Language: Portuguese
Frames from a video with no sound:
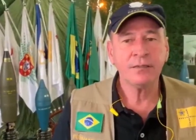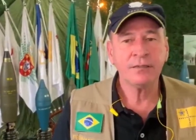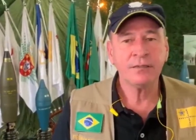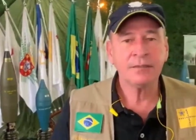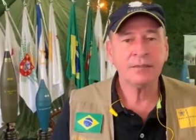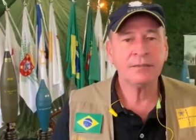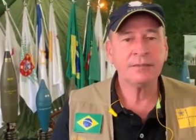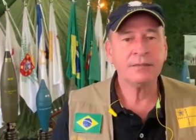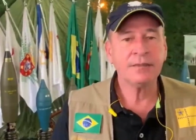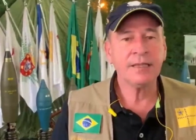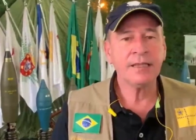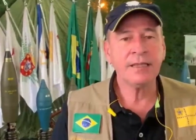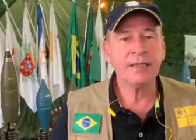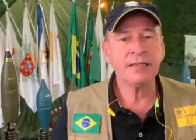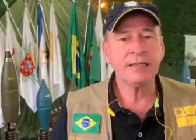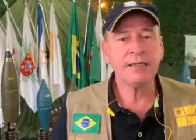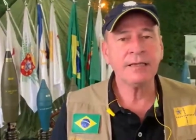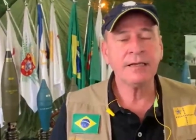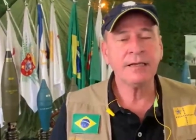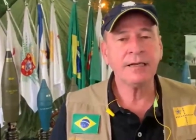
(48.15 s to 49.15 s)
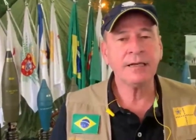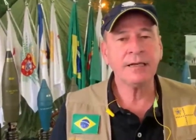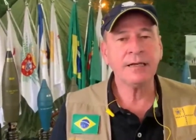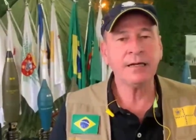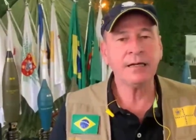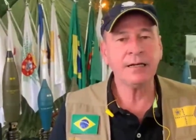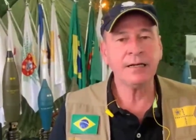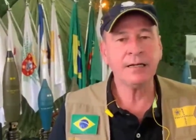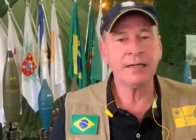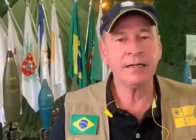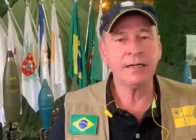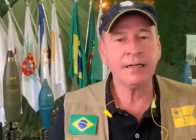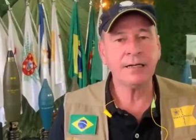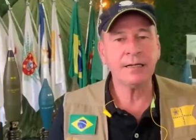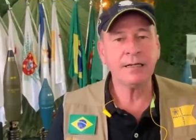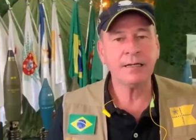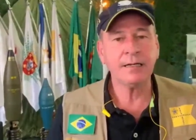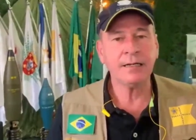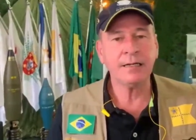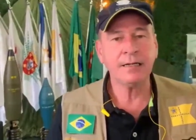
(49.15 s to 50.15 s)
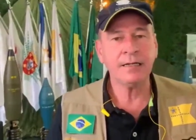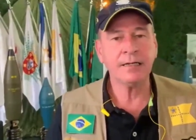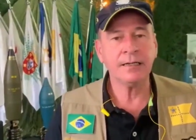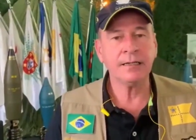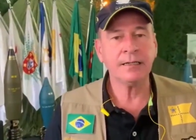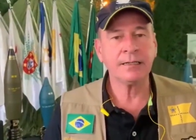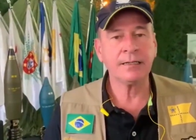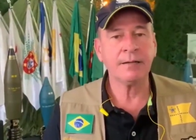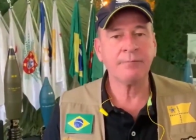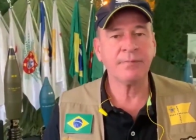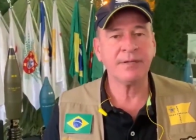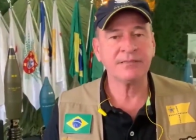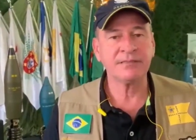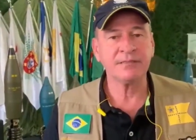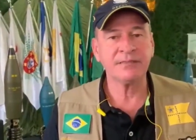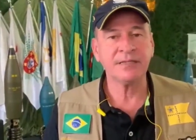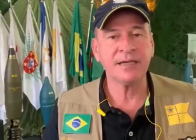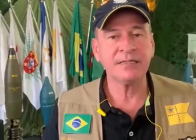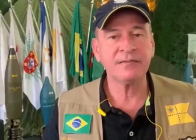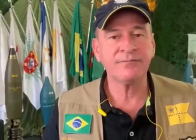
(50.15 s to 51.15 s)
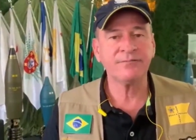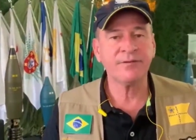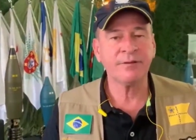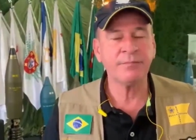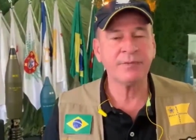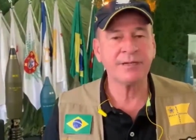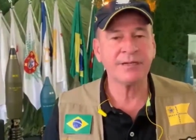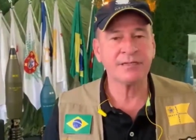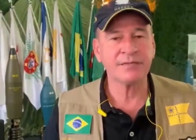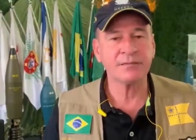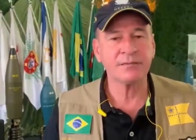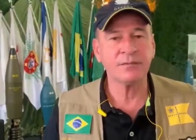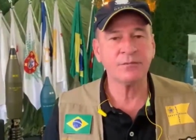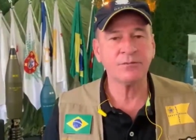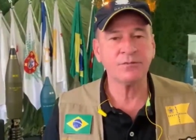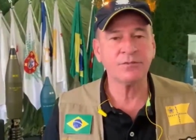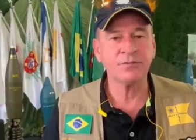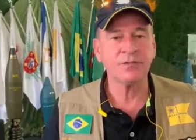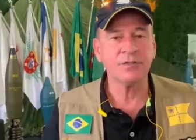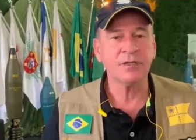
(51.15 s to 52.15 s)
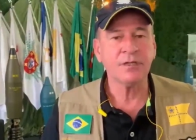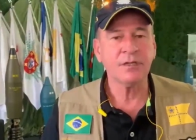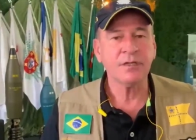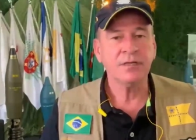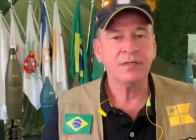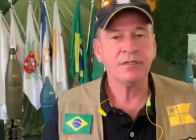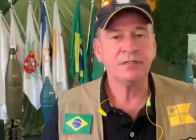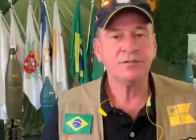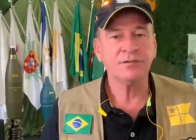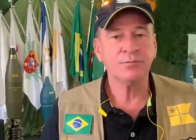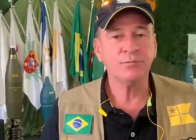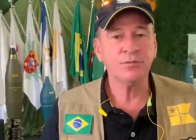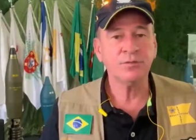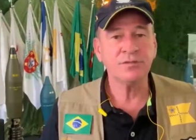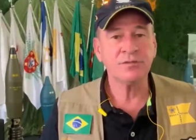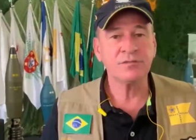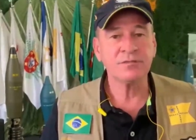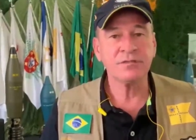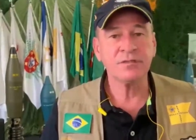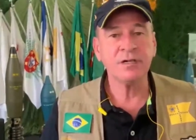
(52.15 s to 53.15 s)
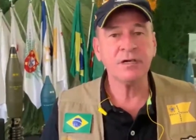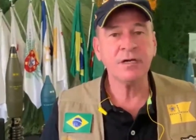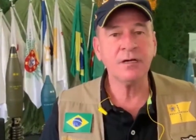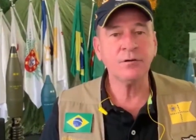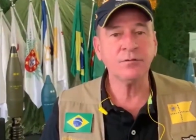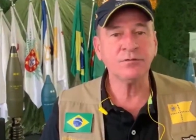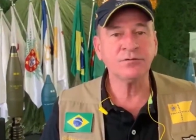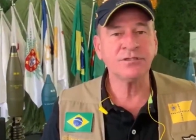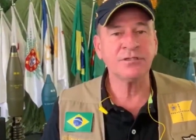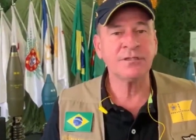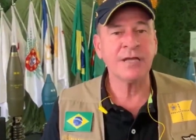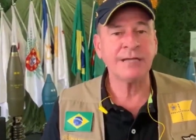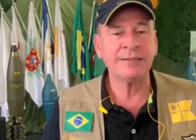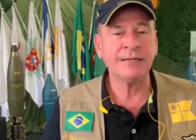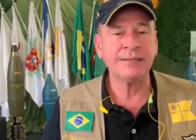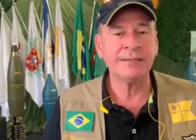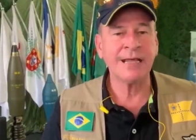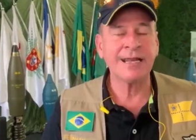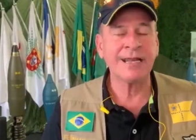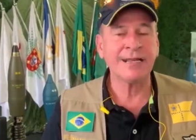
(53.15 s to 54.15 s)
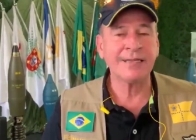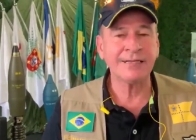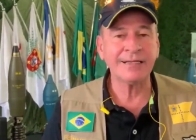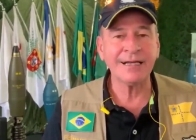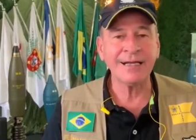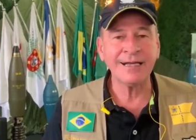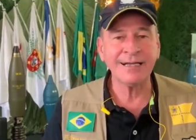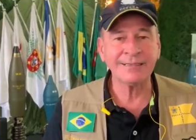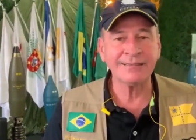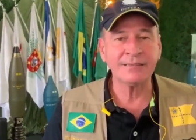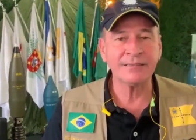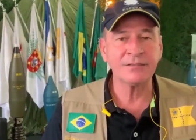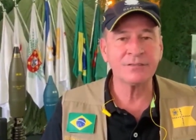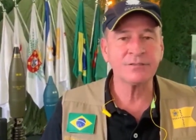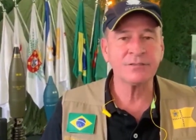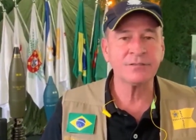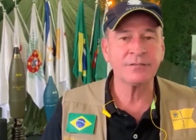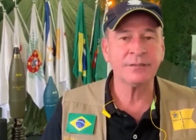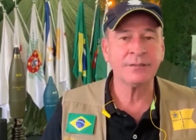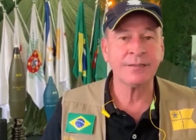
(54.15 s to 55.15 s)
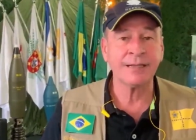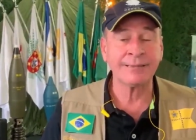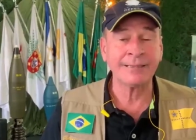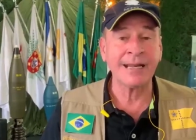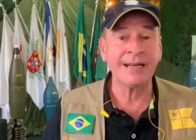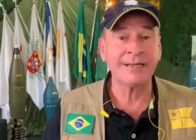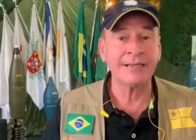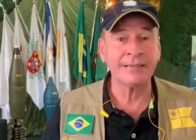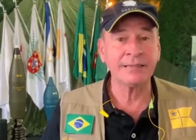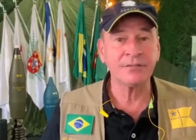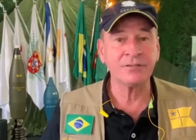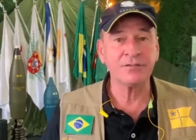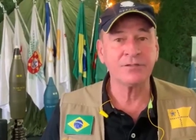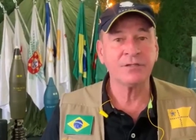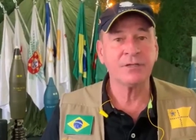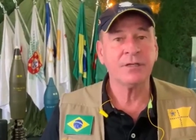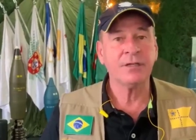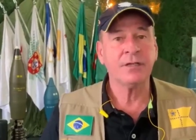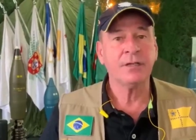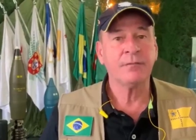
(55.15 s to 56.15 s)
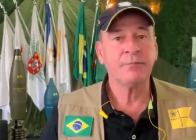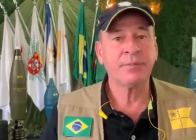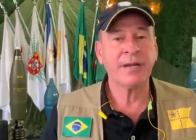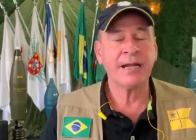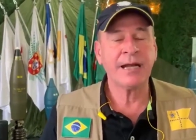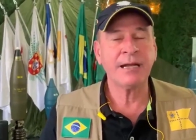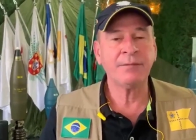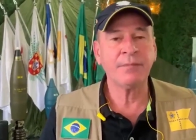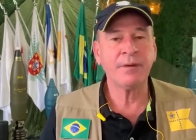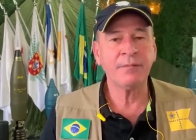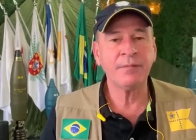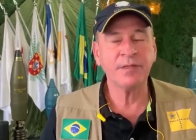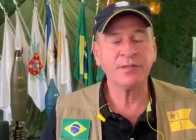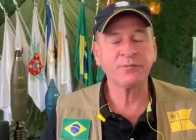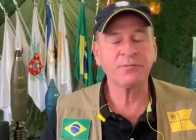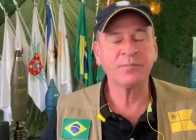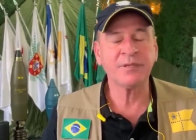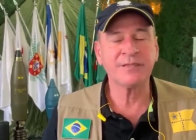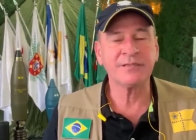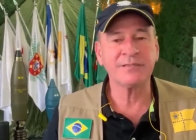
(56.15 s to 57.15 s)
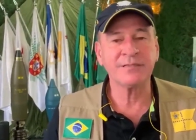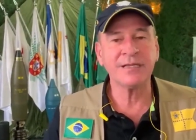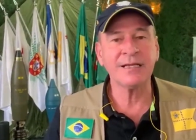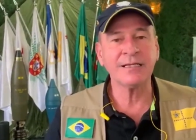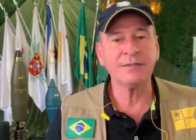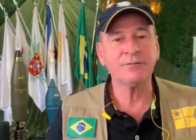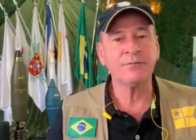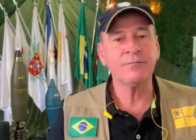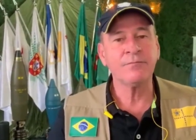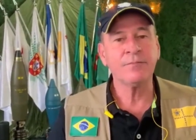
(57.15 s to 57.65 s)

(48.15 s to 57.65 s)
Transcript: que tem a, a, a capacidade de fabricação de, de munição, de, de granadas, de né, granadas para armamento pesado.